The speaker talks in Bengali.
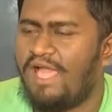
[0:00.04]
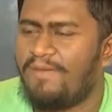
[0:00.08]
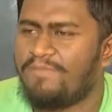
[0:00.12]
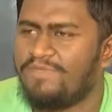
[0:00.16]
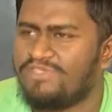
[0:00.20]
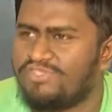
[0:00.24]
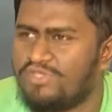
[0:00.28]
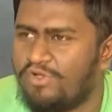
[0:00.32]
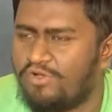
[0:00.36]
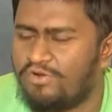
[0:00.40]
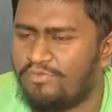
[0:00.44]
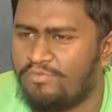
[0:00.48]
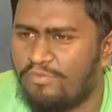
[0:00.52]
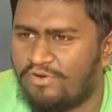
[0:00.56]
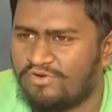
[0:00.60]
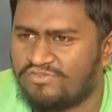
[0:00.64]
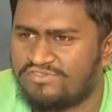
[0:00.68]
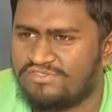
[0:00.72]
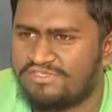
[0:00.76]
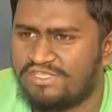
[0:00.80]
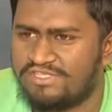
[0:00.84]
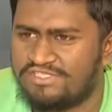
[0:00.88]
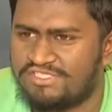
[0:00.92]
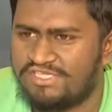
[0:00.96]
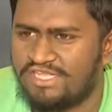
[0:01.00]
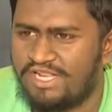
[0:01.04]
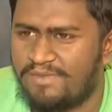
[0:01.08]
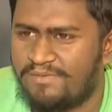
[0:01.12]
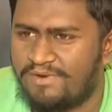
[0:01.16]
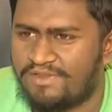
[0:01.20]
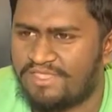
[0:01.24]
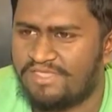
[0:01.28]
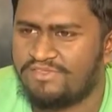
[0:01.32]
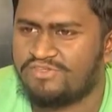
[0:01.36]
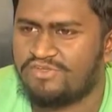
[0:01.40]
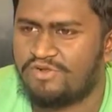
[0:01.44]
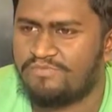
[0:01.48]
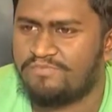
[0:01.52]
আমি যখন বনশ্রীতে ছিলাম
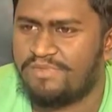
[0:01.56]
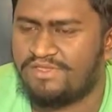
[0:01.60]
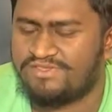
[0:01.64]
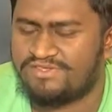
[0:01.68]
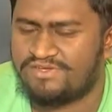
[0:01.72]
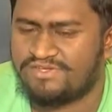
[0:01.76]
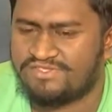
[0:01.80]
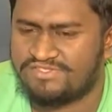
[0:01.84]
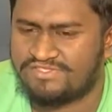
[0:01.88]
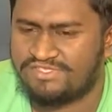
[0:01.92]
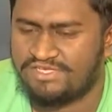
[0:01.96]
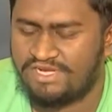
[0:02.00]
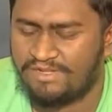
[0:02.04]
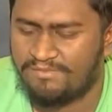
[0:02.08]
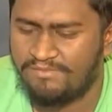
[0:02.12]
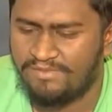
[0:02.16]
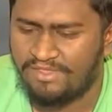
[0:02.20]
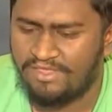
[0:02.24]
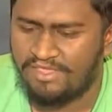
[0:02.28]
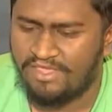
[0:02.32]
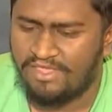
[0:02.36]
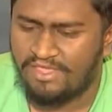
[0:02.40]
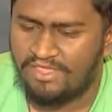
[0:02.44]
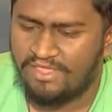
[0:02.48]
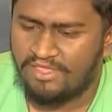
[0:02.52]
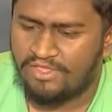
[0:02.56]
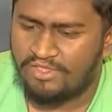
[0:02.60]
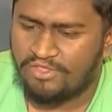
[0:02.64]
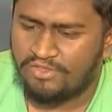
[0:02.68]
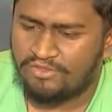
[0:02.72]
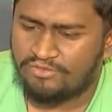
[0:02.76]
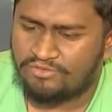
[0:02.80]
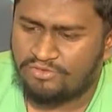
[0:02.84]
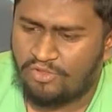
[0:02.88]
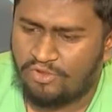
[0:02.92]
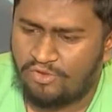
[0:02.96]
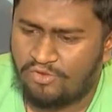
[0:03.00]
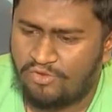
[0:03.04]
আর কি যখন ব্যাচেলার ছিলাম
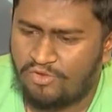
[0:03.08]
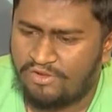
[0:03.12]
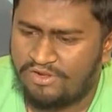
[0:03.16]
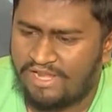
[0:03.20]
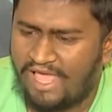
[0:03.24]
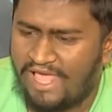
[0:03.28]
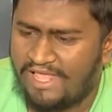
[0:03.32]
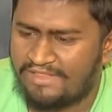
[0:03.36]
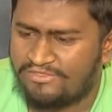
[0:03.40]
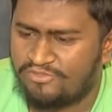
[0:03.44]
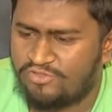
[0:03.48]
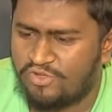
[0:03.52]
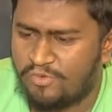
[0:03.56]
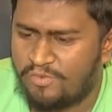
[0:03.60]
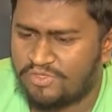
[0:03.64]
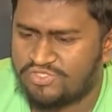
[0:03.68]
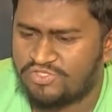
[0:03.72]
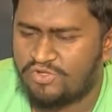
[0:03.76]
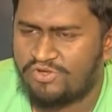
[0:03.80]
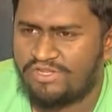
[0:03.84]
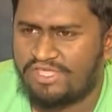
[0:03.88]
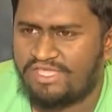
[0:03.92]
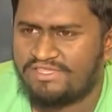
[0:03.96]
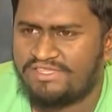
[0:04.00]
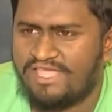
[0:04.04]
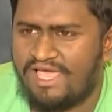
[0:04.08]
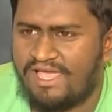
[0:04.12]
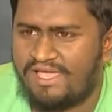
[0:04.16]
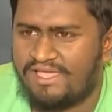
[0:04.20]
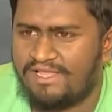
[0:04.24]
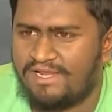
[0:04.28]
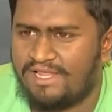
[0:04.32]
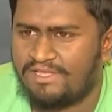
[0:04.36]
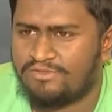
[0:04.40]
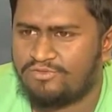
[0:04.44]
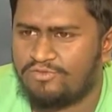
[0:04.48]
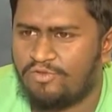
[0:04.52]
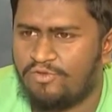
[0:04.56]
তখন আত্মীয় বাসা অনেকে
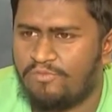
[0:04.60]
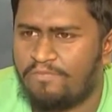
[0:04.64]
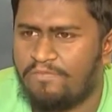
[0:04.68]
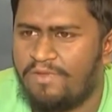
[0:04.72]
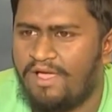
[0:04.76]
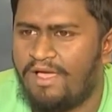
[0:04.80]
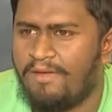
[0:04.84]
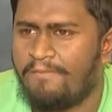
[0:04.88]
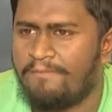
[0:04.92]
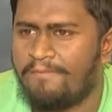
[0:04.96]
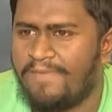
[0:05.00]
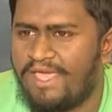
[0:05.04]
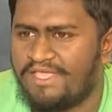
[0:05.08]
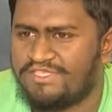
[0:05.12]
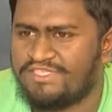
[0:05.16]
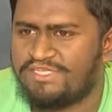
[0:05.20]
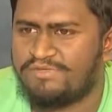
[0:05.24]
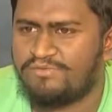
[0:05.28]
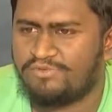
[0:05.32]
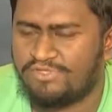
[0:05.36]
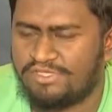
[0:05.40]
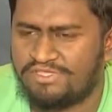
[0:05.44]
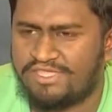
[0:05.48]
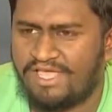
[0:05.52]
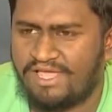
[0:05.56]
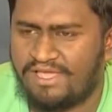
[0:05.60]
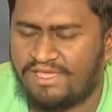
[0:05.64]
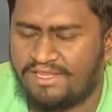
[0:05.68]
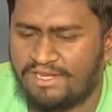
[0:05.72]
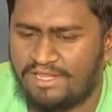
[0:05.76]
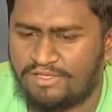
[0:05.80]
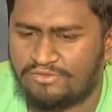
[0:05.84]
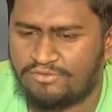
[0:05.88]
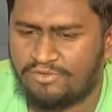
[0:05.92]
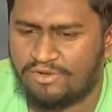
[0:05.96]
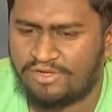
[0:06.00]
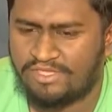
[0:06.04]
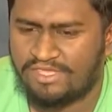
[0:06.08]
থাকা লাগতো বা ম্যাচের মধ্যে থাকা
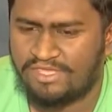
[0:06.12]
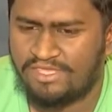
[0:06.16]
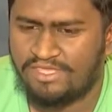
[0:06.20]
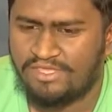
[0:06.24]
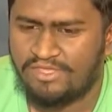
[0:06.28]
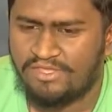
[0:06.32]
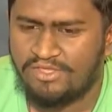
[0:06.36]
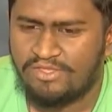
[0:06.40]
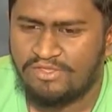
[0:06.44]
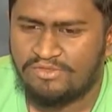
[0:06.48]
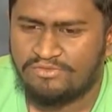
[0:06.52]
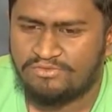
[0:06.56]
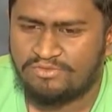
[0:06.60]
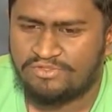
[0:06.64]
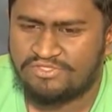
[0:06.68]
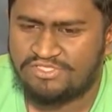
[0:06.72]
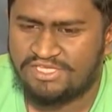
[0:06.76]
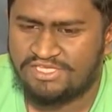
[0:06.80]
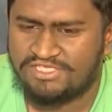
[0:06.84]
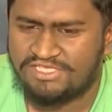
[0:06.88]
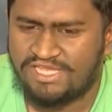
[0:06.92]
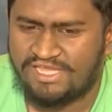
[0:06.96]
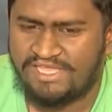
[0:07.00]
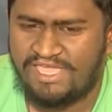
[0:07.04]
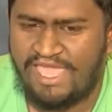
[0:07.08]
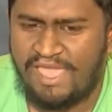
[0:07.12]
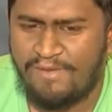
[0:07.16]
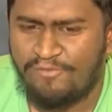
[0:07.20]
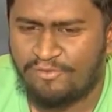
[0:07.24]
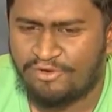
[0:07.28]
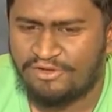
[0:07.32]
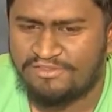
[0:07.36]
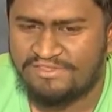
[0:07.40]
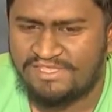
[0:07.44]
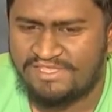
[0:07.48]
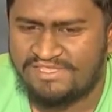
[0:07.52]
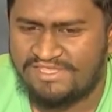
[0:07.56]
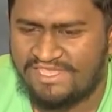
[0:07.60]
লাগতো আর কি তো সে জায়গায়
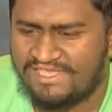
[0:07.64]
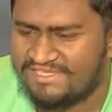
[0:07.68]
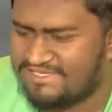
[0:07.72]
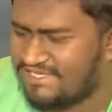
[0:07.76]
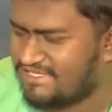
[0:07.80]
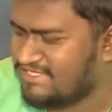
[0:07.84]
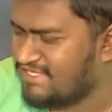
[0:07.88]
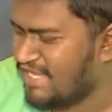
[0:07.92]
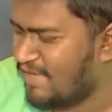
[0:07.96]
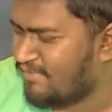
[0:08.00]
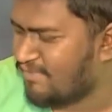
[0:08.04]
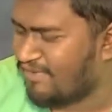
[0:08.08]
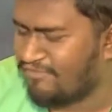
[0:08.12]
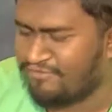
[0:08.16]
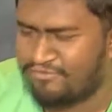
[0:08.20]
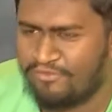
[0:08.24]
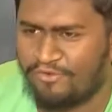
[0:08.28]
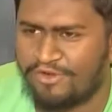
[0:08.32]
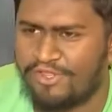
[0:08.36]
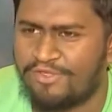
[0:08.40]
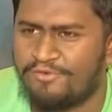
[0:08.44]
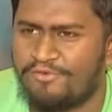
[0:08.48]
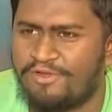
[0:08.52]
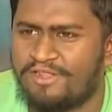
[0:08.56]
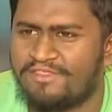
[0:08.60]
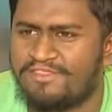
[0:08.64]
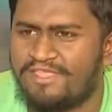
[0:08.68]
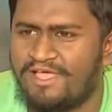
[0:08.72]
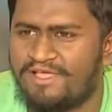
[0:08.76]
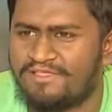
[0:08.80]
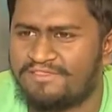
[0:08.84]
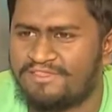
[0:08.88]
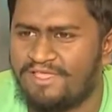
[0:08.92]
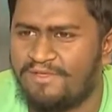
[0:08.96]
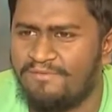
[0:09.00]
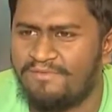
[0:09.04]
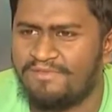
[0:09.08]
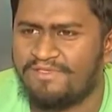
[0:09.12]
এমনও দিন গেছে যে আমরা ফ্লোরিং করে
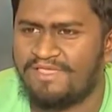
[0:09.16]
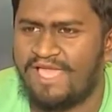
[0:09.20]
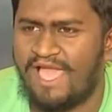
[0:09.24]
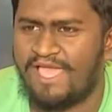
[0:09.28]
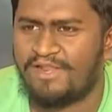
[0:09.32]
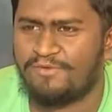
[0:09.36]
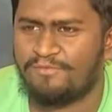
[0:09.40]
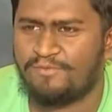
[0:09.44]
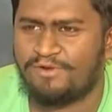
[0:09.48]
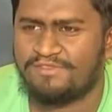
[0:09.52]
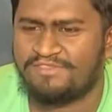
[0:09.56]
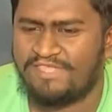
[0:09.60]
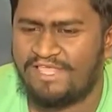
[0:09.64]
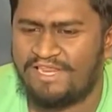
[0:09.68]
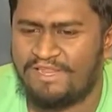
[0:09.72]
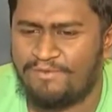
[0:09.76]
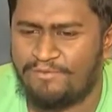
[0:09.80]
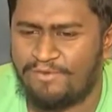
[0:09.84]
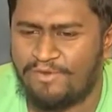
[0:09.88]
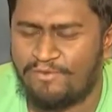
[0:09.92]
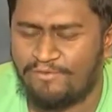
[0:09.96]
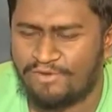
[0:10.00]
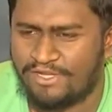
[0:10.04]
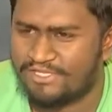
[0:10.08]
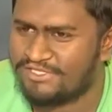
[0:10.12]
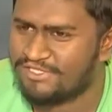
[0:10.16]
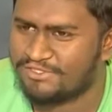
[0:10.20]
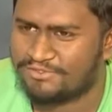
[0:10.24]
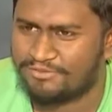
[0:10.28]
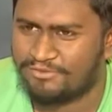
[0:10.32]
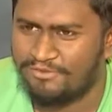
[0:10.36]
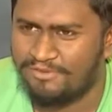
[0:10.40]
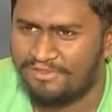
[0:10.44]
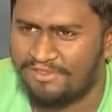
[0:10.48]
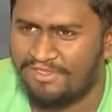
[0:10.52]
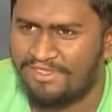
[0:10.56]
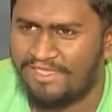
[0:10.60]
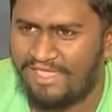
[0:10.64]
থাকতাম গায়ের উপর আমাকে উঠে
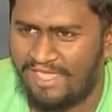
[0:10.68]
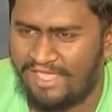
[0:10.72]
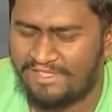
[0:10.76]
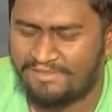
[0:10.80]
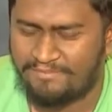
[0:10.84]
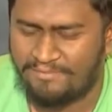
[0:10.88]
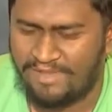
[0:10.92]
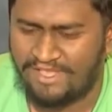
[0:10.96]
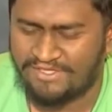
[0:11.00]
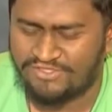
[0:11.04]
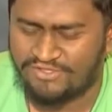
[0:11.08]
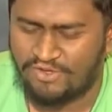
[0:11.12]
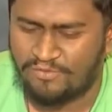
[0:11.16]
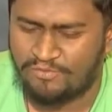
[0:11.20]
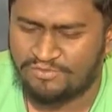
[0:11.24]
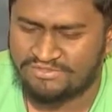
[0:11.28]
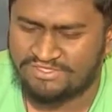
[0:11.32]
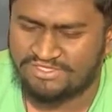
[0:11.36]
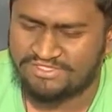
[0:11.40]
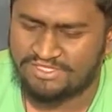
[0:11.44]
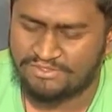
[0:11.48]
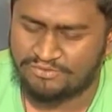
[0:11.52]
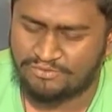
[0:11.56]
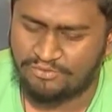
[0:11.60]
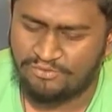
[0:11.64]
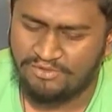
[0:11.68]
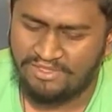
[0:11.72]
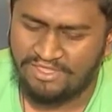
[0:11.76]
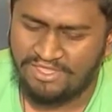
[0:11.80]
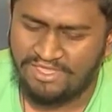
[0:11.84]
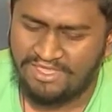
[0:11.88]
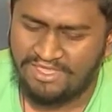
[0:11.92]
যেত বাজে অবস্থা যেত